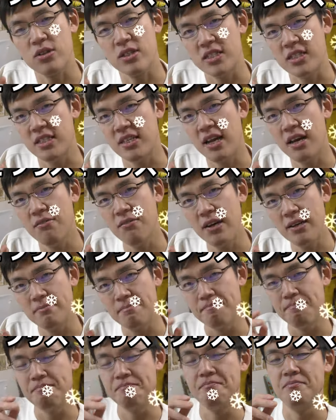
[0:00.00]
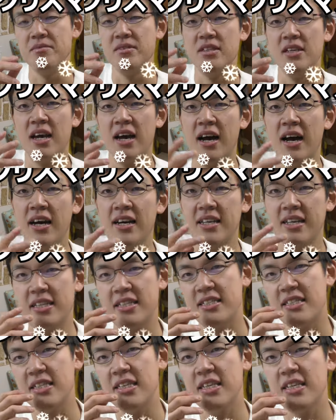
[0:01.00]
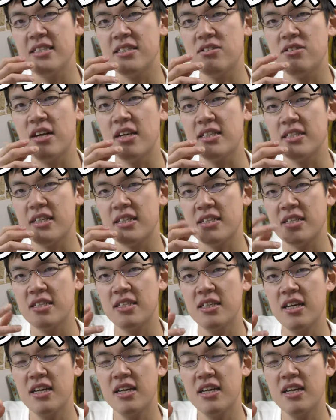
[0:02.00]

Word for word: ちらはやはりチーズの味がしっ